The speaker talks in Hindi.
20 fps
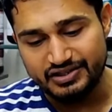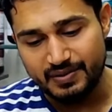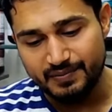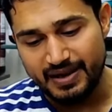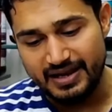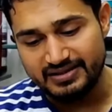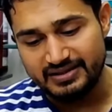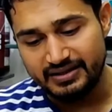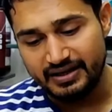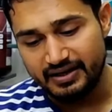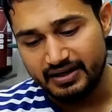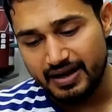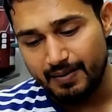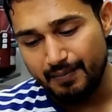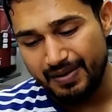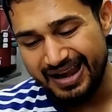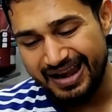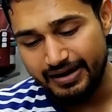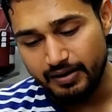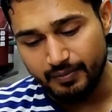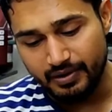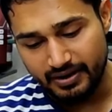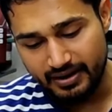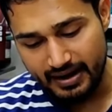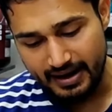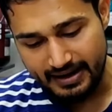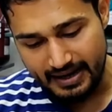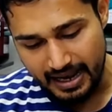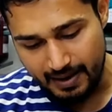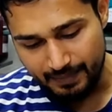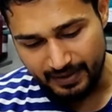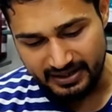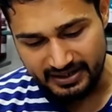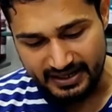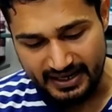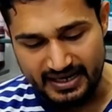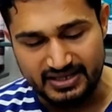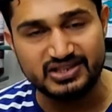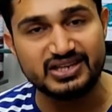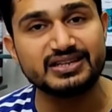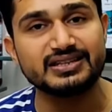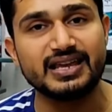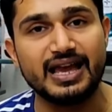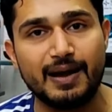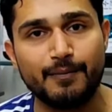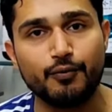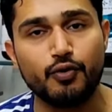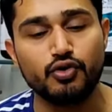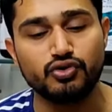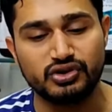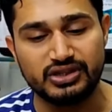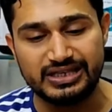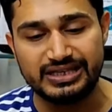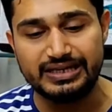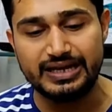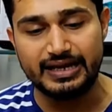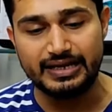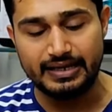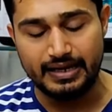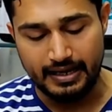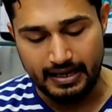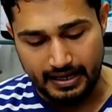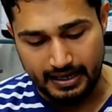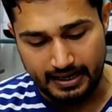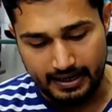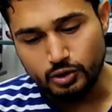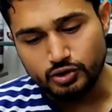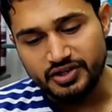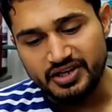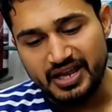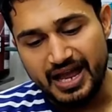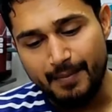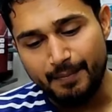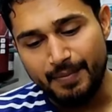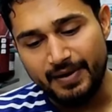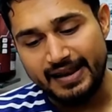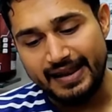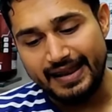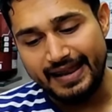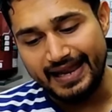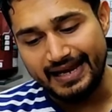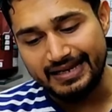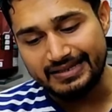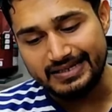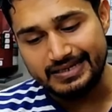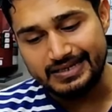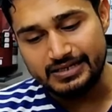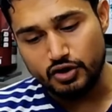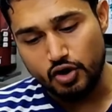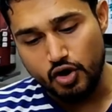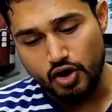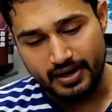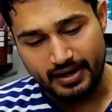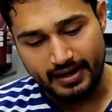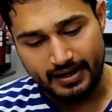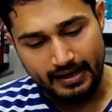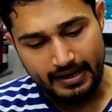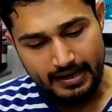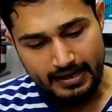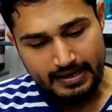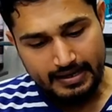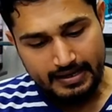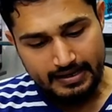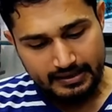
कैल्शियम कैसीनेट का ब्लेंड मिल रहा है यहां पर ये चीजें आपको दी गई हैं दोस्तों यहां पर एक चीज और है